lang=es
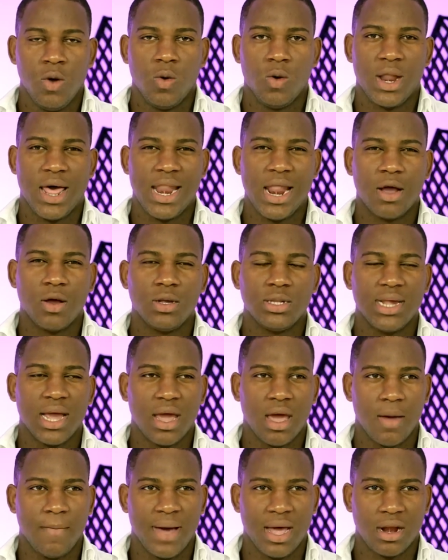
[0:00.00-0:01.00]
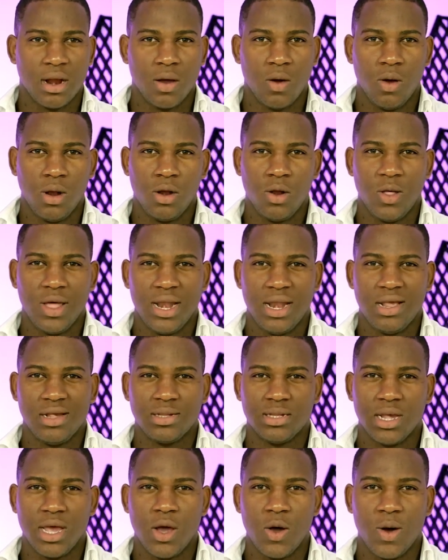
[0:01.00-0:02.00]
Una de las cosas que más recuerdo del
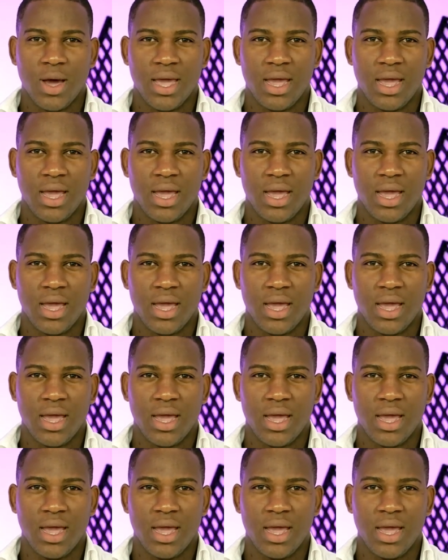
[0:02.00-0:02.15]
liceo